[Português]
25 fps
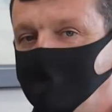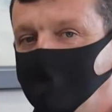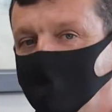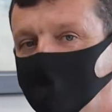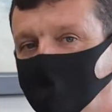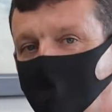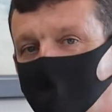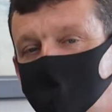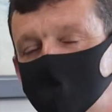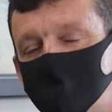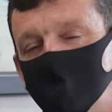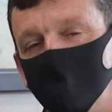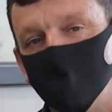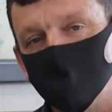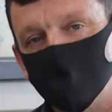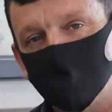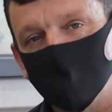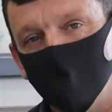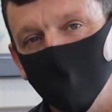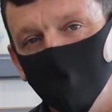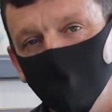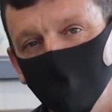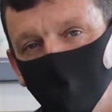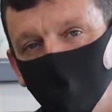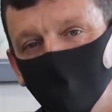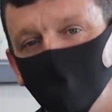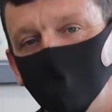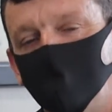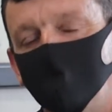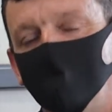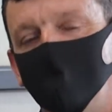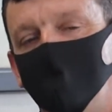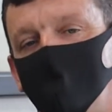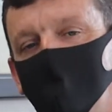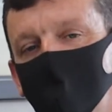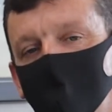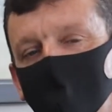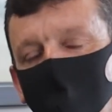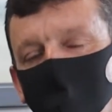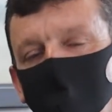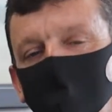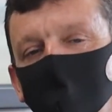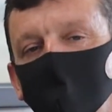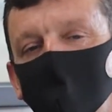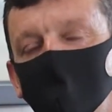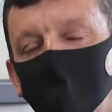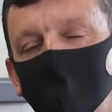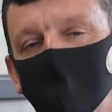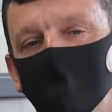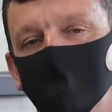Então, assim, eu sou muito grato
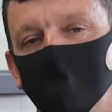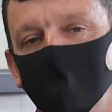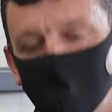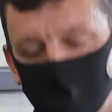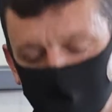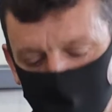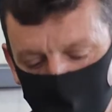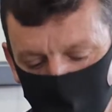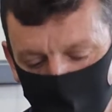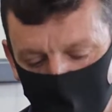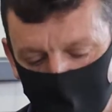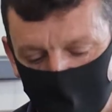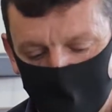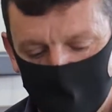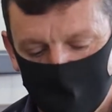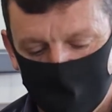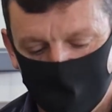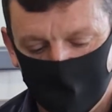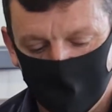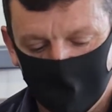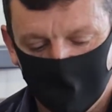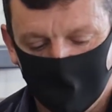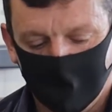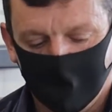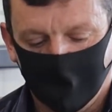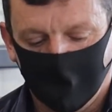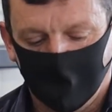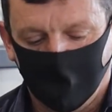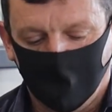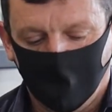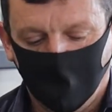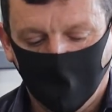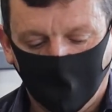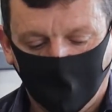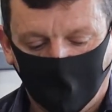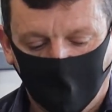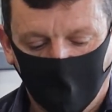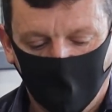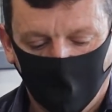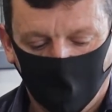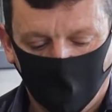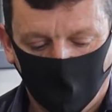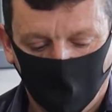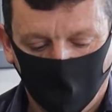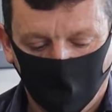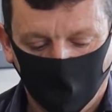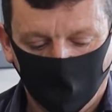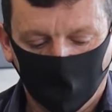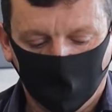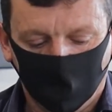e agradeço demais e
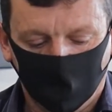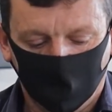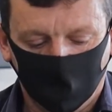tento